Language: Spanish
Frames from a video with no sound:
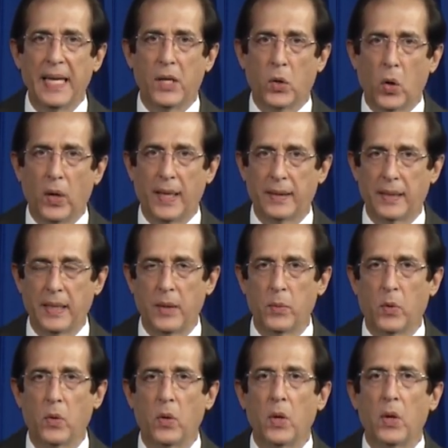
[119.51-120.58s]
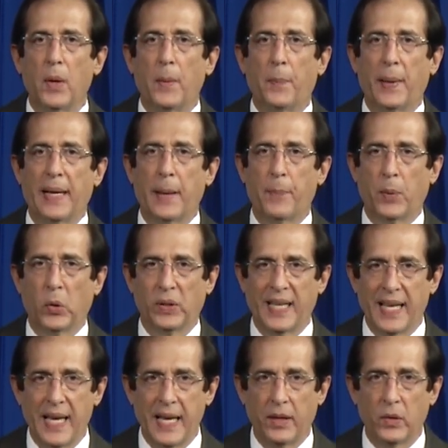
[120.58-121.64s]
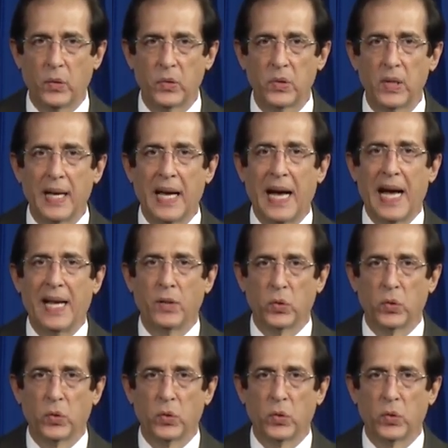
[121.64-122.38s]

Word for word: y colectivo para protegernos a